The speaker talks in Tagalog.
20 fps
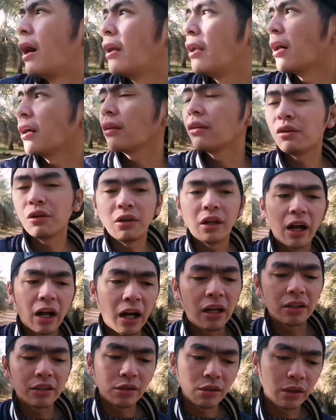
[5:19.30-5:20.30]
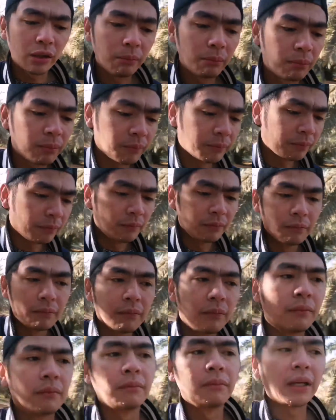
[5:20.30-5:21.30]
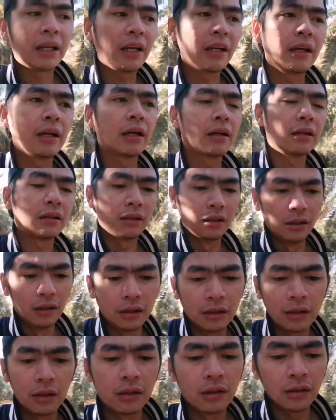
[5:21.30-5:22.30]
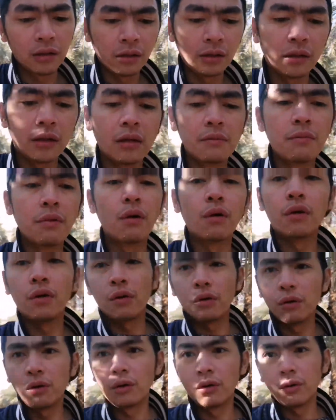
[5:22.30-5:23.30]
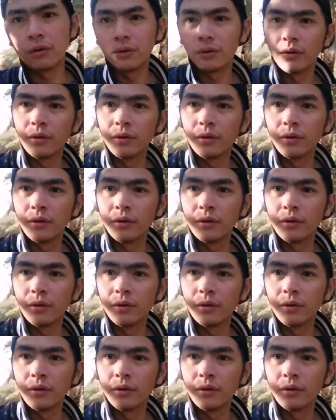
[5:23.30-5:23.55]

Anak niyo ng aso ni Maria Deboro.